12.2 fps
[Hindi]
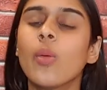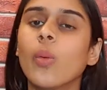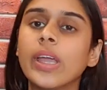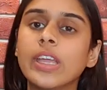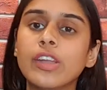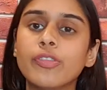
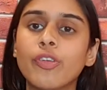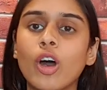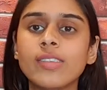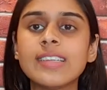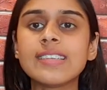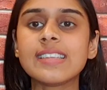वहीं
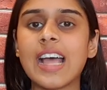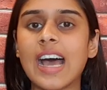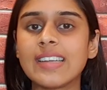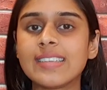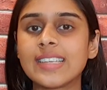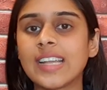इन्फोसिस
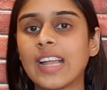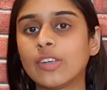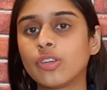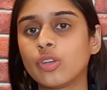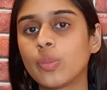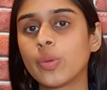लार्सन
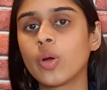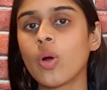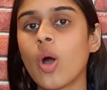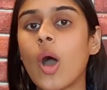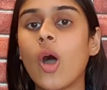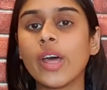एंड ट्यूब्रो
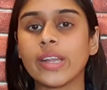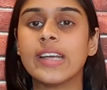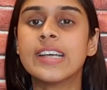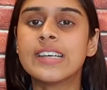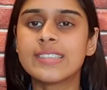और